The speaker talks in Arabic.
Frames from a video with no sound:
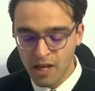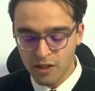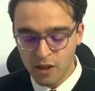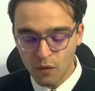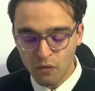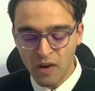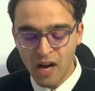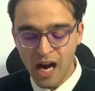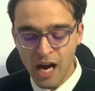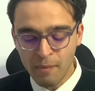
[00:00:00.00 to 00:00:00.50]

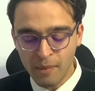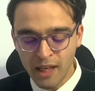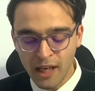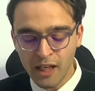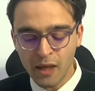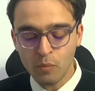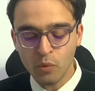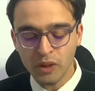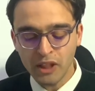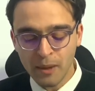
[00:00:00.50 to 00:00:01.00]
سوف أعمل
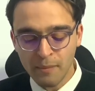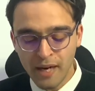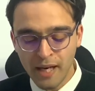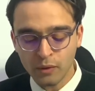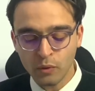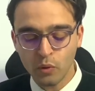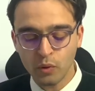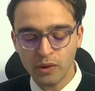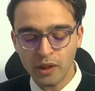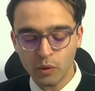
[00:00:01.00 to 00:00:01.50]
على
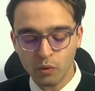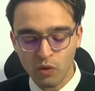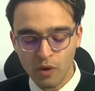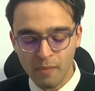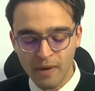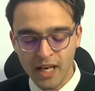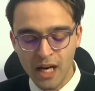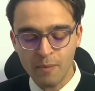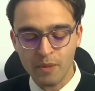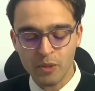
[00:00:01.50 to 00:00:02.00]
متابعة خطط
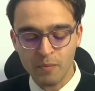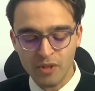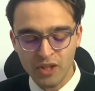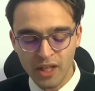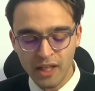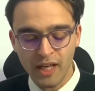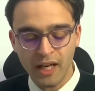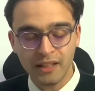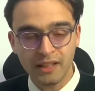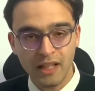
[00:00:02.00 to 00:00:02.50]
وبرامج
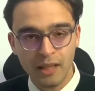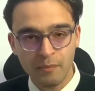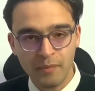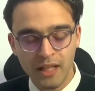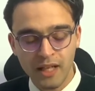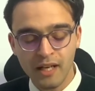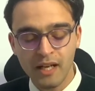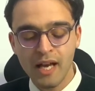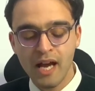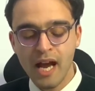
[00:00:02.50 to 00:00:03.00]
مشاريع
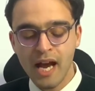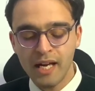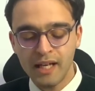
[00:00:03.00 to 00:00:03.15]
التنمية